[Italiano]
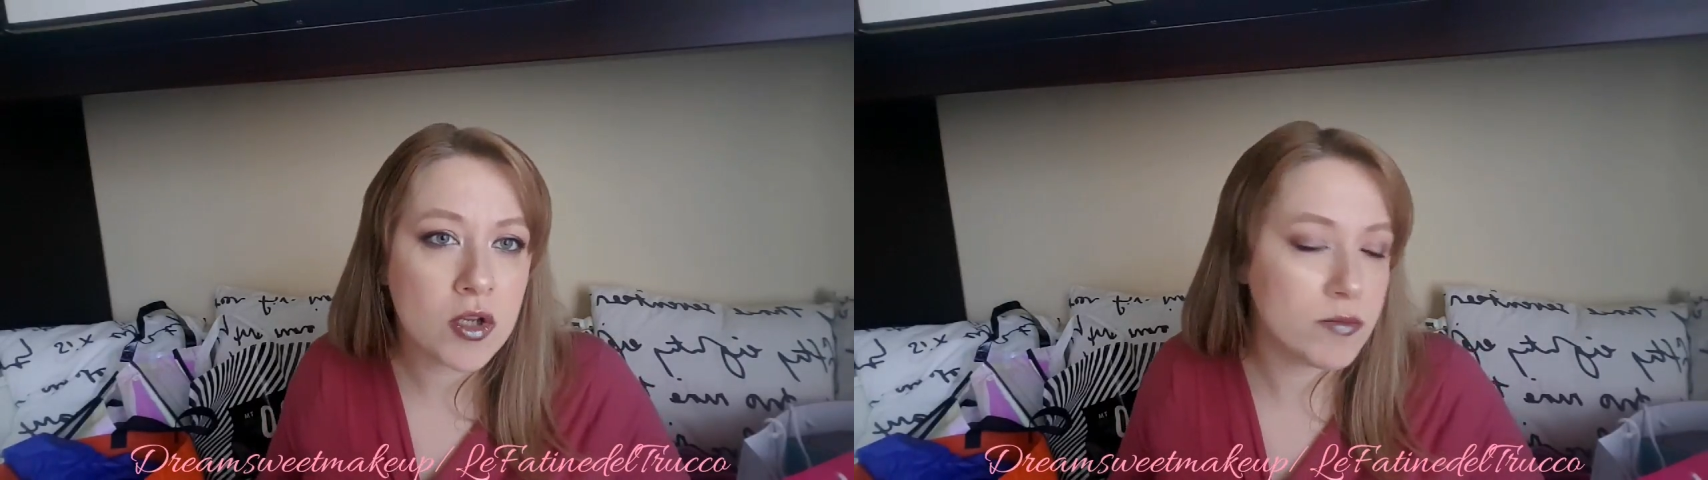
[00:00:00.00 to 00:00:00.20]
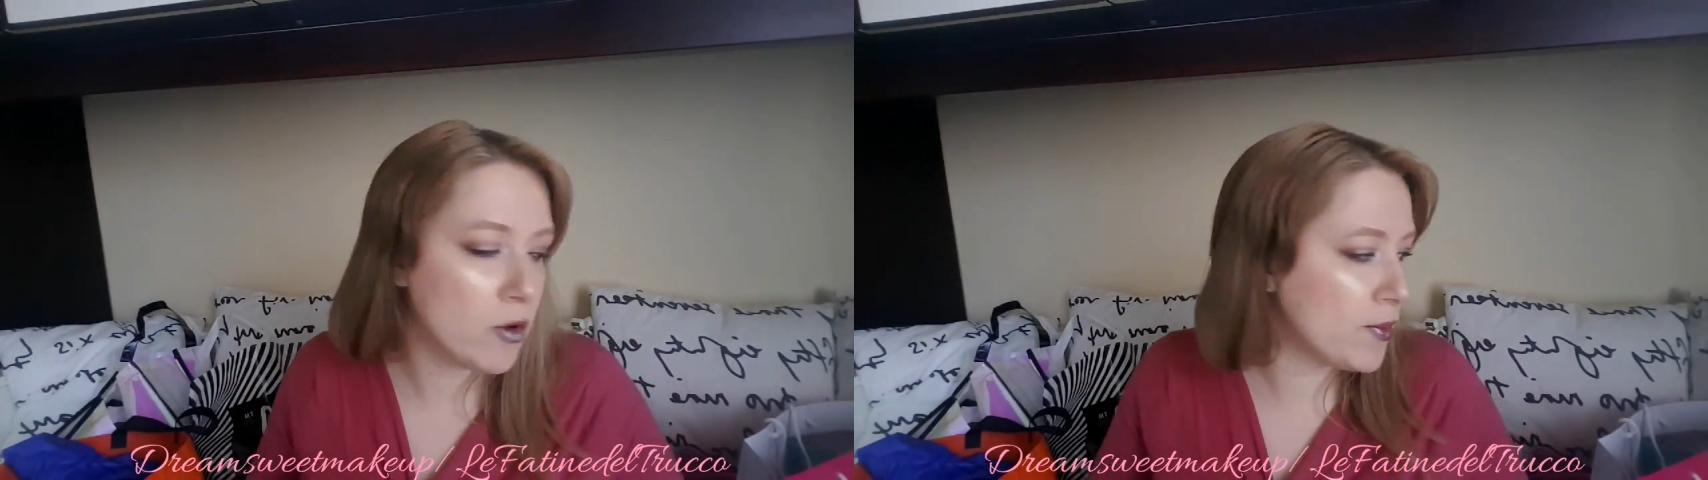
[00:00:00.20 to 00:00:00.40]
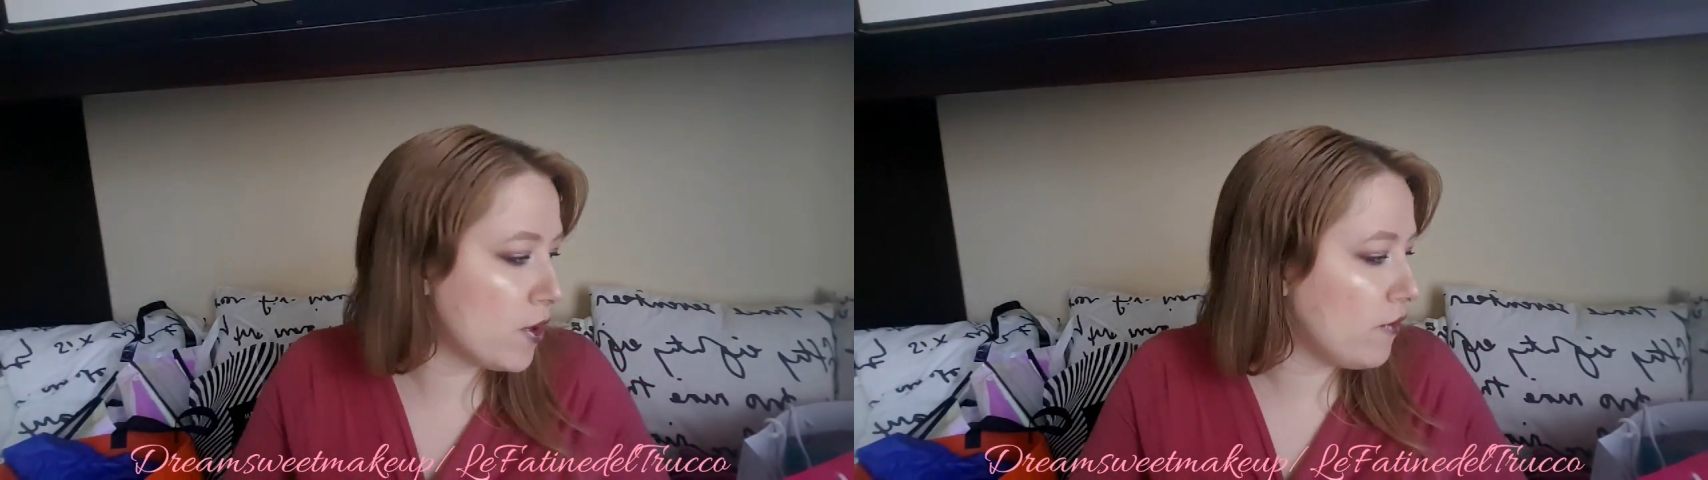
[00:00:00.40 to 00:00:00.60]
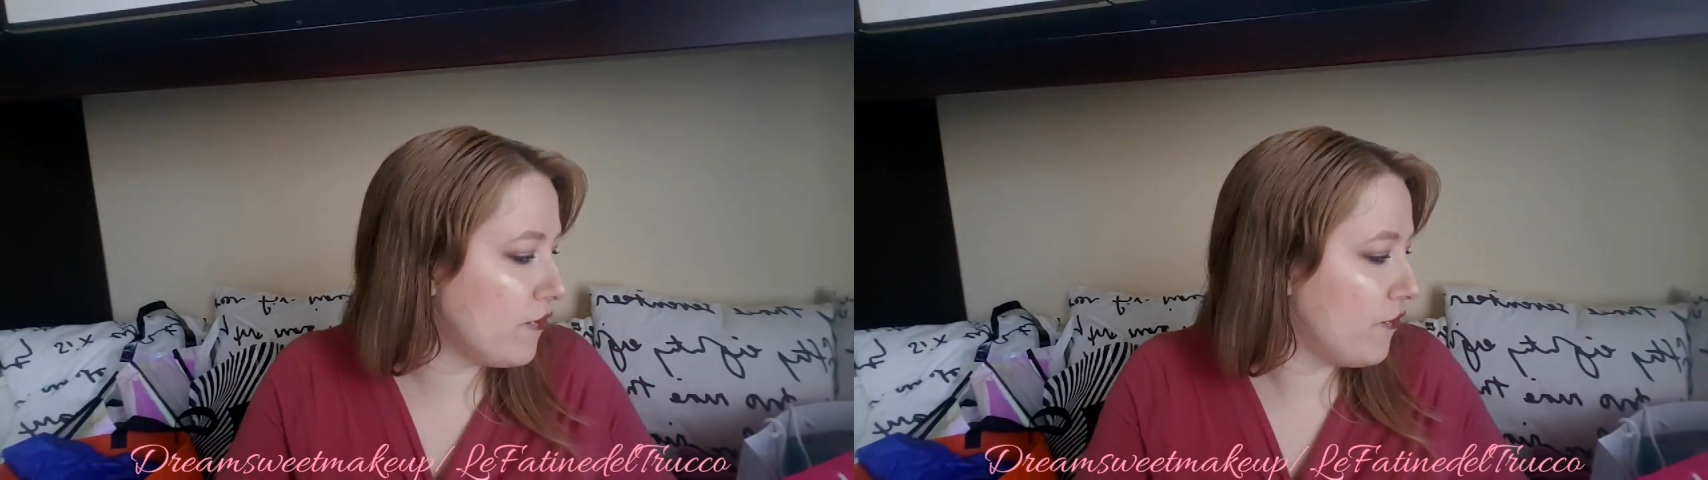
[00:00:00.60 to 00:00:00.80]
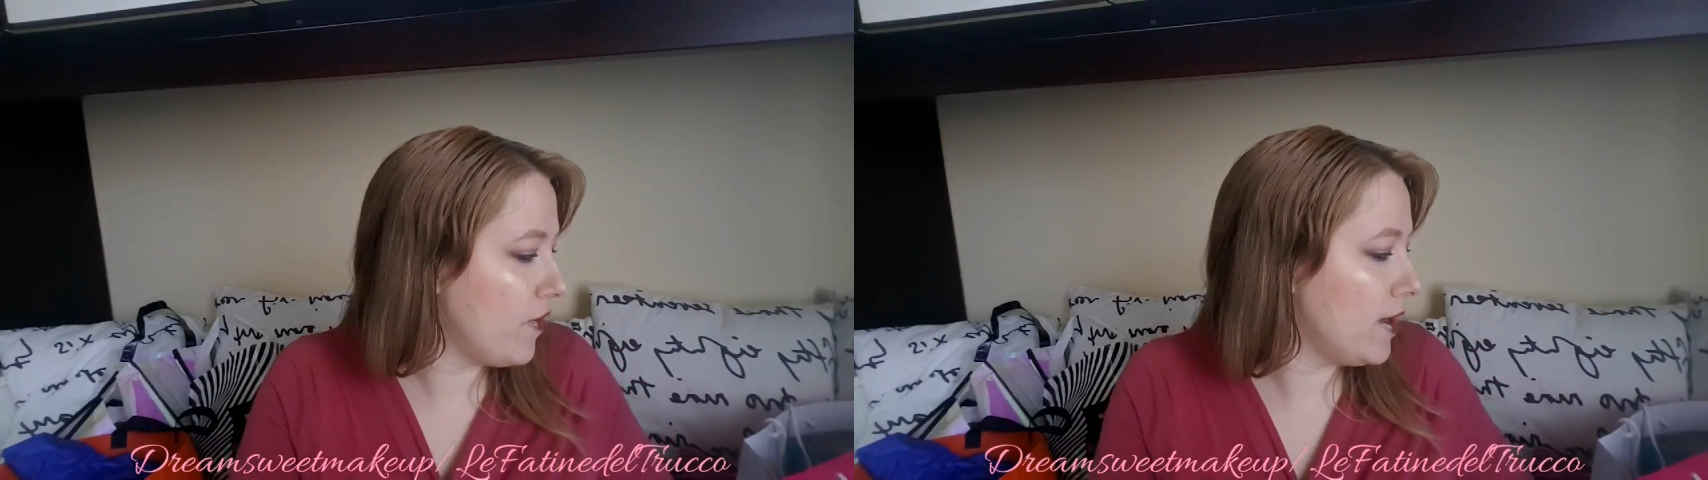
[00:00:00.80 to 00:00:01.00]

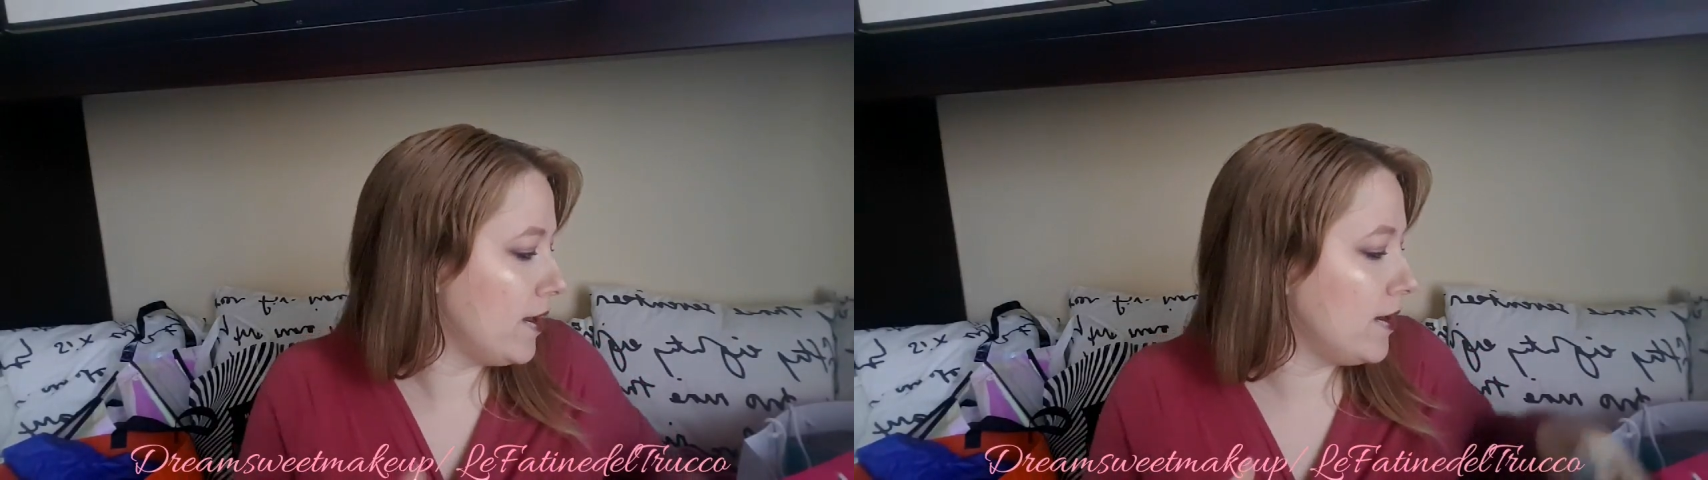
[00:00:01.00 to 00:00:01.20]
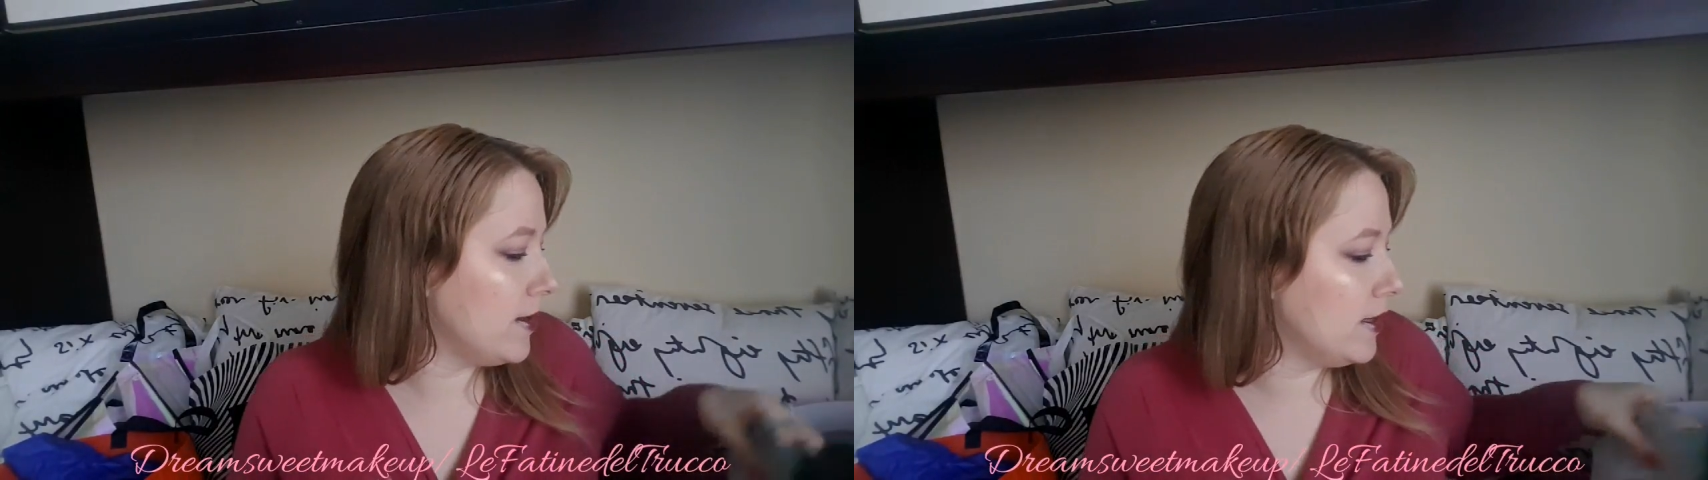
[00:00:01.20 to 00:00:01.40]
Cosmoprof um,